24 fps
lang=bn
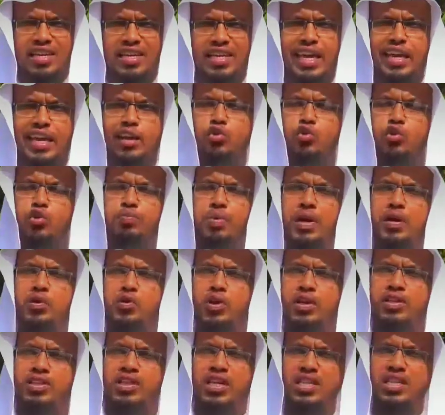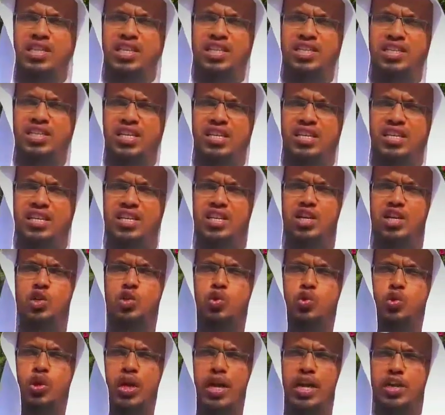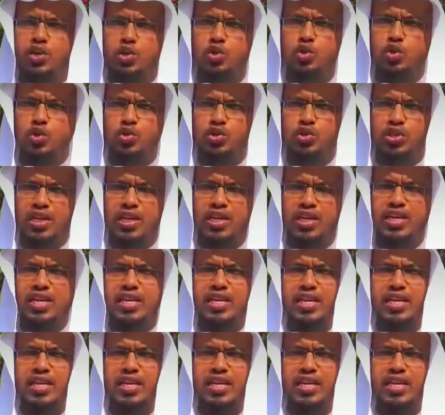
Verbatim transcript: কেন দুধ পান করা ছেড়ে দিয়েছেন শুধু এই জন্য যে